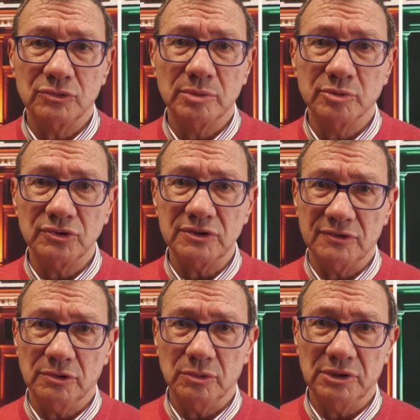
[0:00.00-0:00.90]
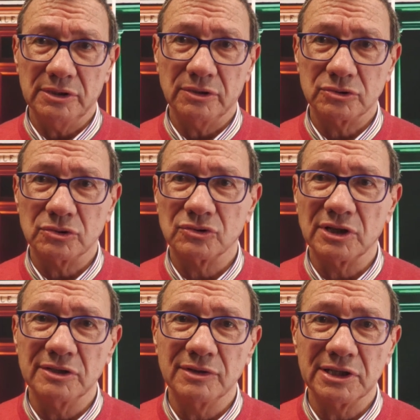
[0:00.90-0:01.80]
sue posizioni, il nostro sta
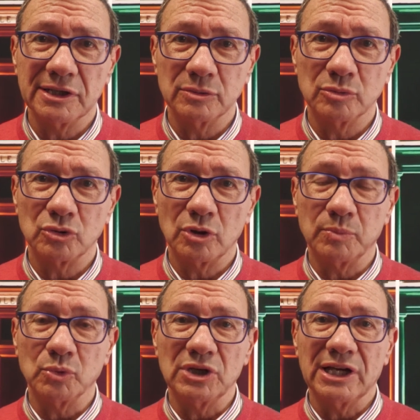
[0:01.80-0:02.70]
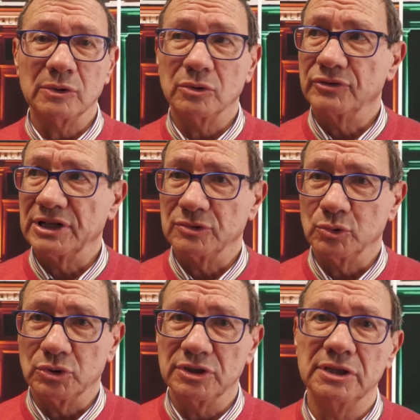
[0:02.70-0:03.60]
diventando purtroppo un dialogo fra
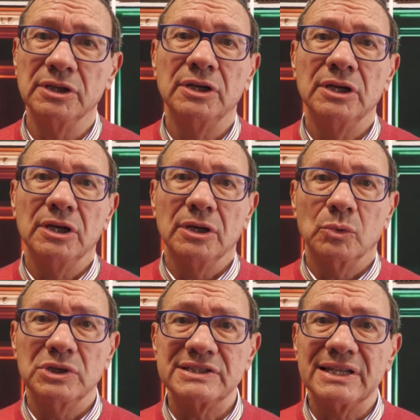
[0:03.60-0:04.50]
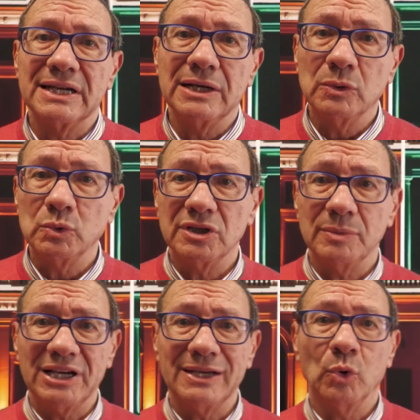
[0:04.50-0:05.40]
sordi. Questa era
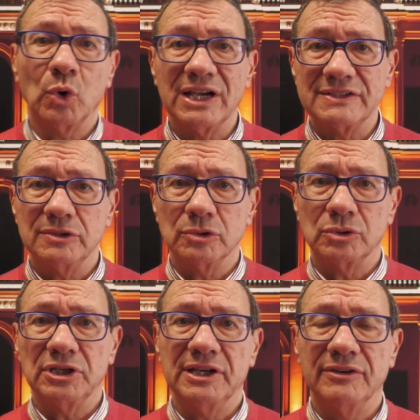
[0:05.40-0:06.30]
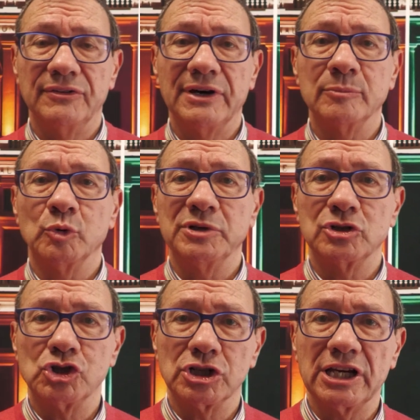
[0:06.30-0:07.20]
l'ultima occasione che avevamo per
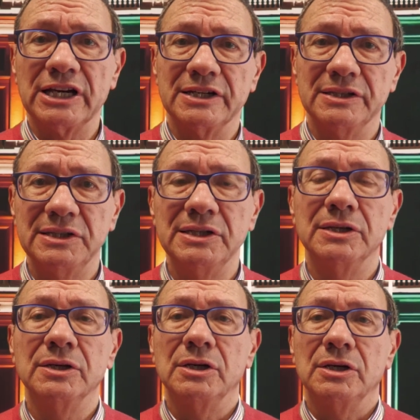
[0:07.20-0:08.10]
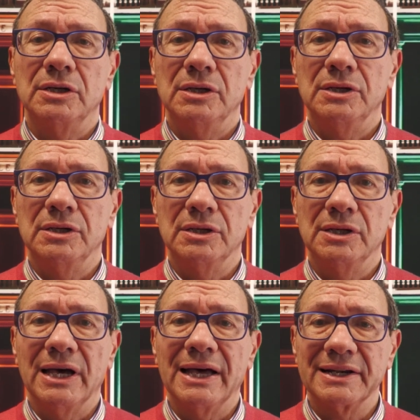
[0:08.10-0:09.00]
cercare di
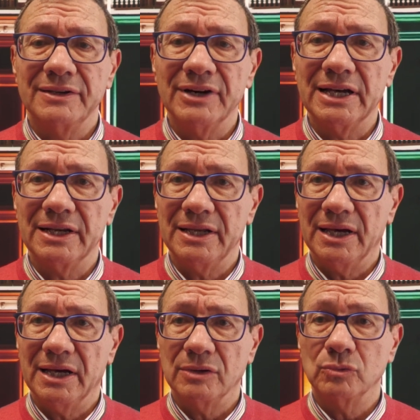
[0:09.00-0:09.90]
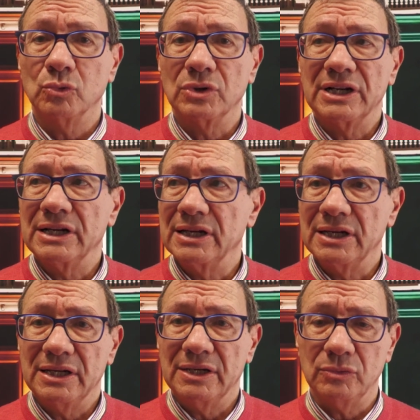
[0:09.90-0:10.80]
eh, arrivare a un
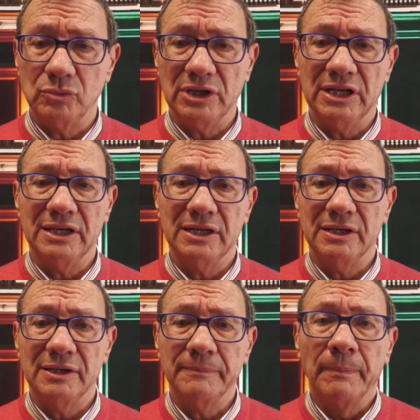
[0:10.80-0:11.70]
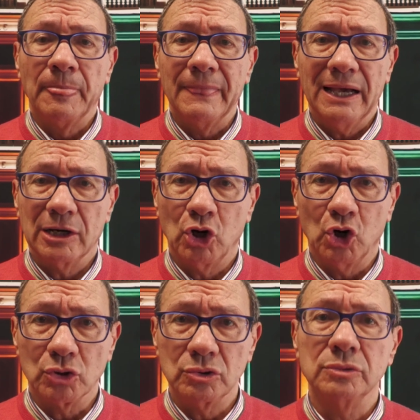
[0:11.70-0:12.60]
eh,
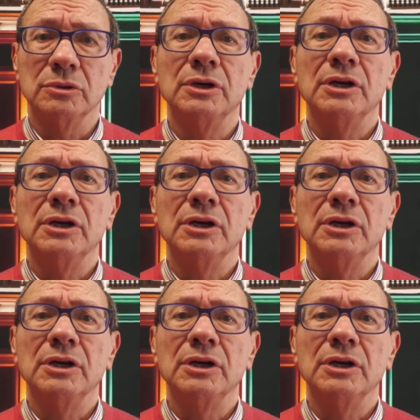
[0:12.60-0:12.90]
accordo.